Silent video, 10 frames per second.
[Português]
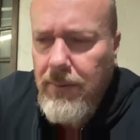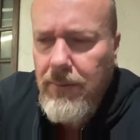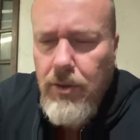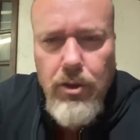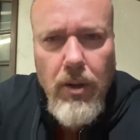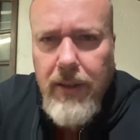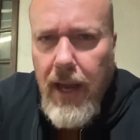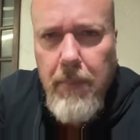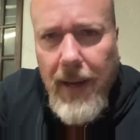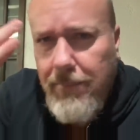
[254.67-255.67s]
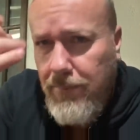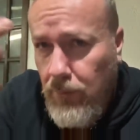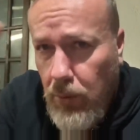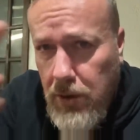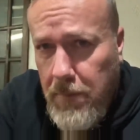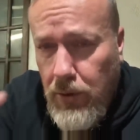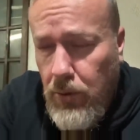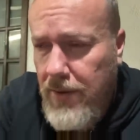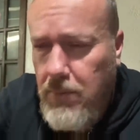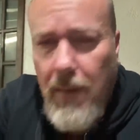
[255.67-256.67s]
sorteio para duas
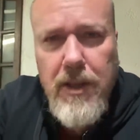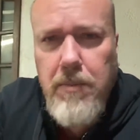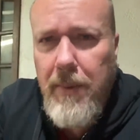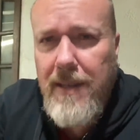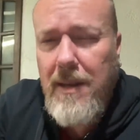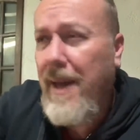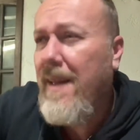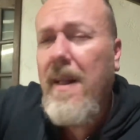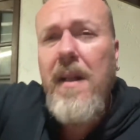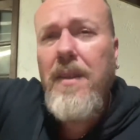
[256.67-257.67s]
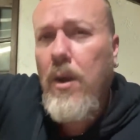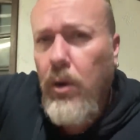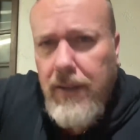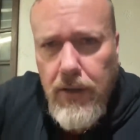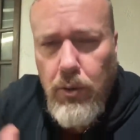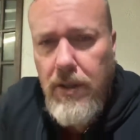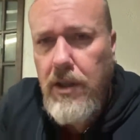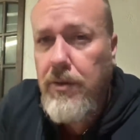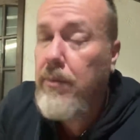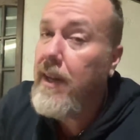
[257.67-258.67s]
pessoas uma vez por mês também. Tem outras
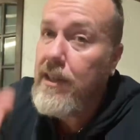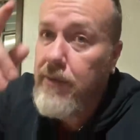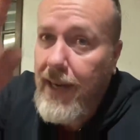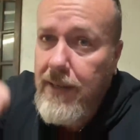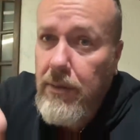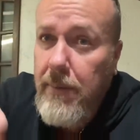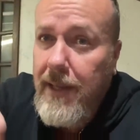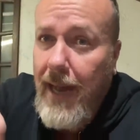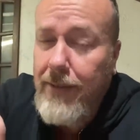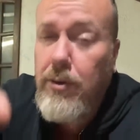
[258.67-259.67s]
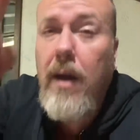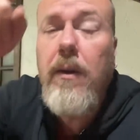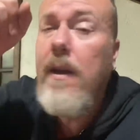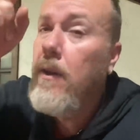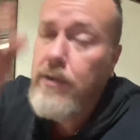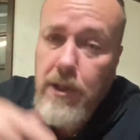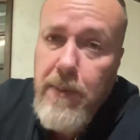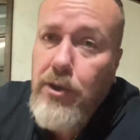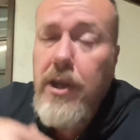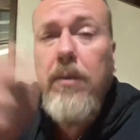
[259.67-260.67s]
coisas vindo aí, as vagas são limitadas. Eu quero, vocês
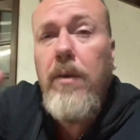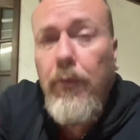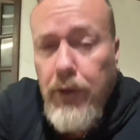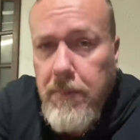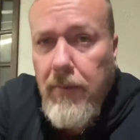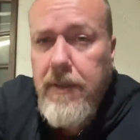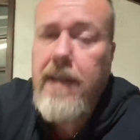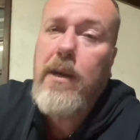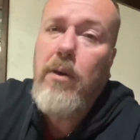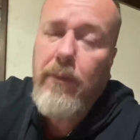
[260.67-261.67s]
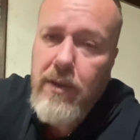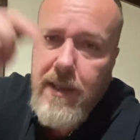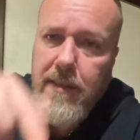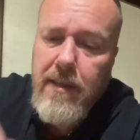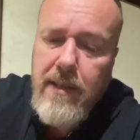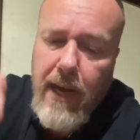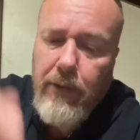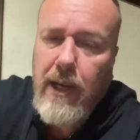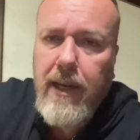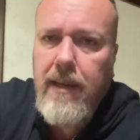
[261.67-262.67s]
pediram, eu fiz para vocês. Agora você se inscreva,
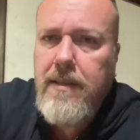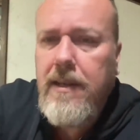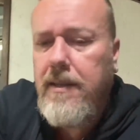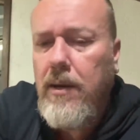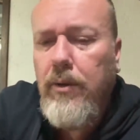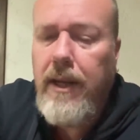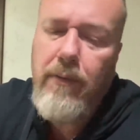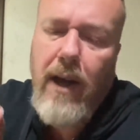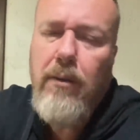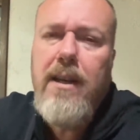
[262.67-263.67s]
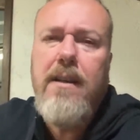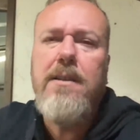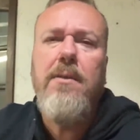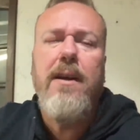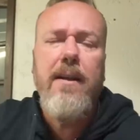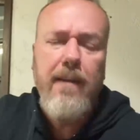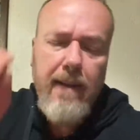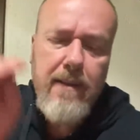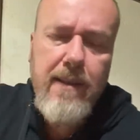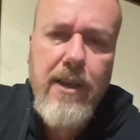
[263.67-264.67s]
tá aqui na descrição o link. Vai no linkzinho ali,
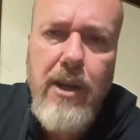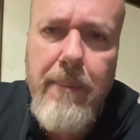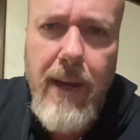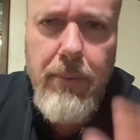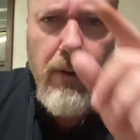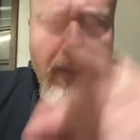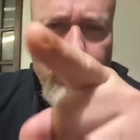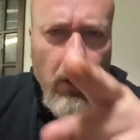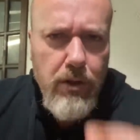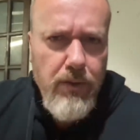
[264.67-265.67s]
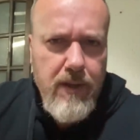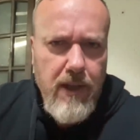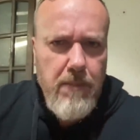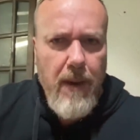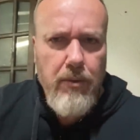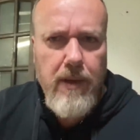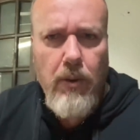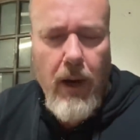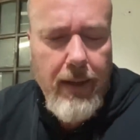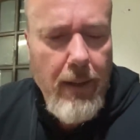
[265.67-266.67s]
seja membro, todos vocês membros
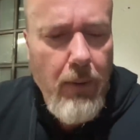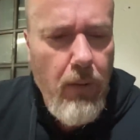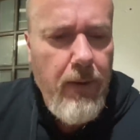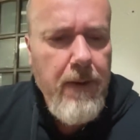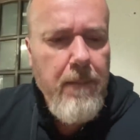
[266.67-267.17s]
agora, tá bom?